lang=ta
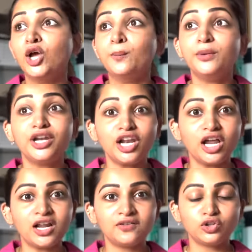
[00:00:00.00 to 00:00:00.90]

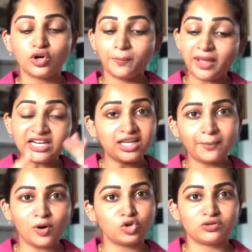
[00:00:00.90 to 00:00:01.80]
முன்னெல்லாம் நான் வந்து ஒரு பெரிய
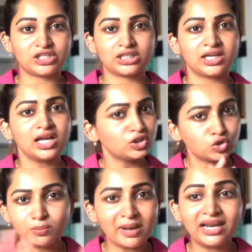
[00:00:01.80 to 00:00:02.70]
பவுச் வச்சுருந்தேன்னா அது
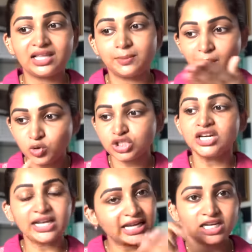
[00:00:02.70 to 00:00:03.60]
சும்மா இல்லை அந்த பவுச்
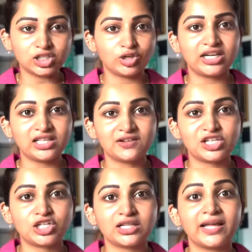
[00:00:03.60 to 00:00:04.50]
இருக்கேன்னு சொல்லிட்டு அதை
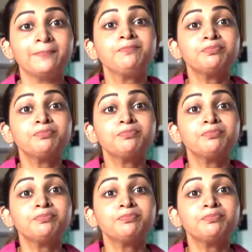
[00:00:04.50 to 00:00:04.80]
வச்சுட்டு இருந்தேன்